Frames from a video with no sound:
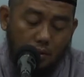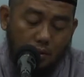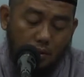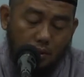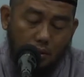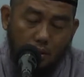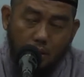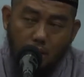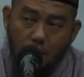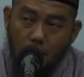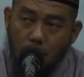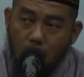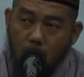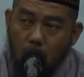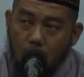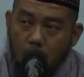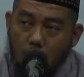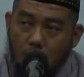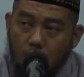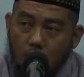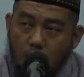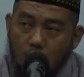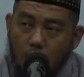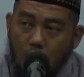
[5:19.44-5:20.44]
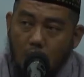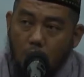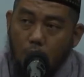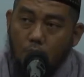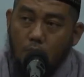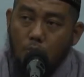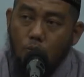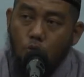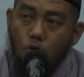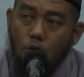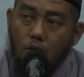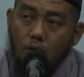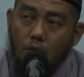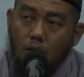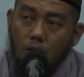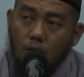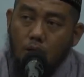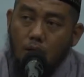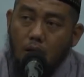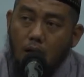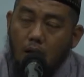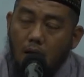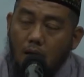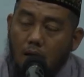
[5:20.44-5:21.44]
ya yang
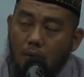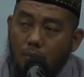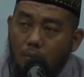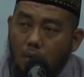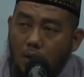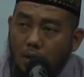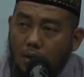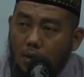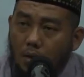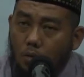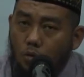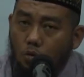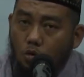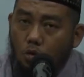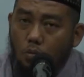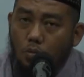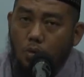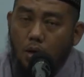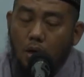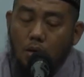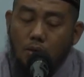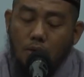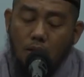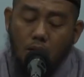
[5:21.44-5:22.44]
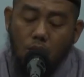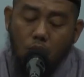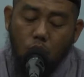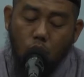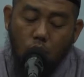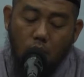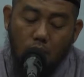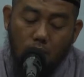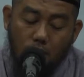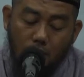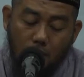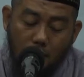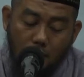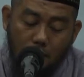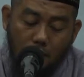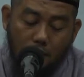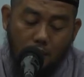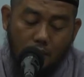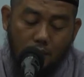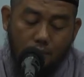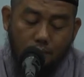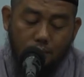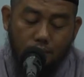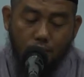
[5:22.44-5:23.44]
memuaskan dahaga mereka untuk mengenal Tuhan
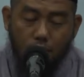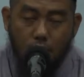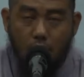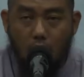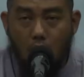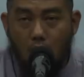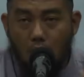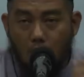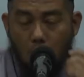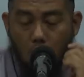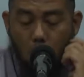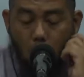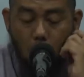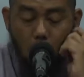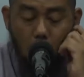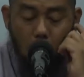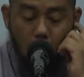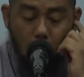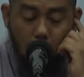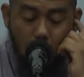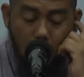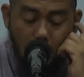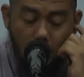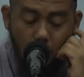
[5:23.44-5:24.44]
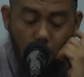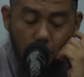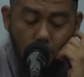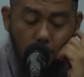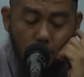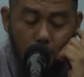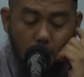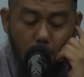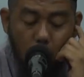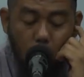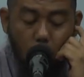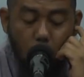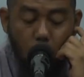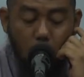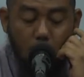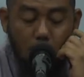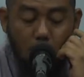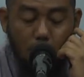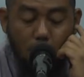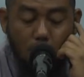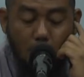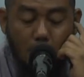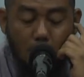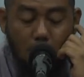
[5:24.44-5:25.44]
mereka. Wa aghnahum an
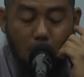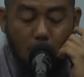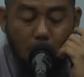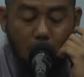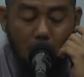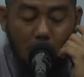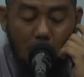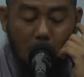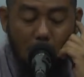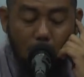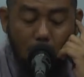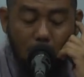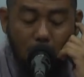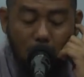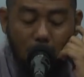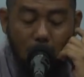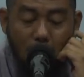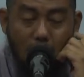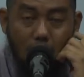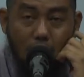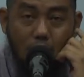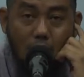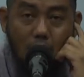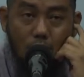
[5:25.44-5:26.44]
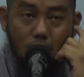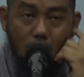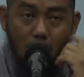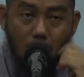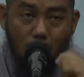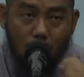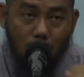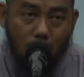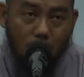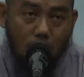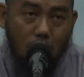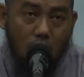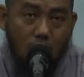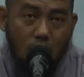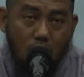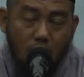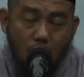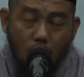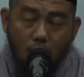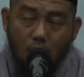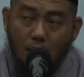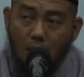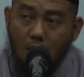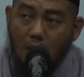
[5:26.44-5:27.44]
kulli man takallama fi hadzal bab.
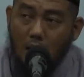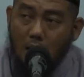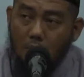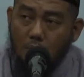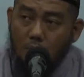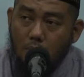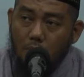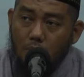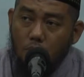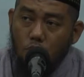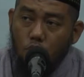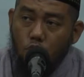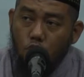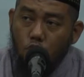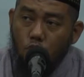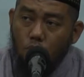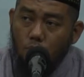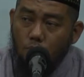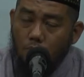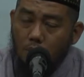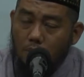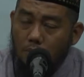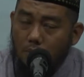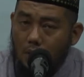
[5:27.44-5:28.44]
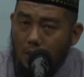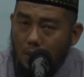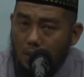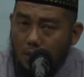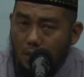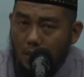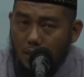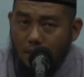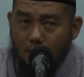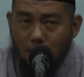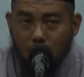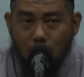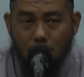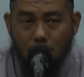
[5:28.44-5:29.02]
Maka Nabi mencukupkan mereka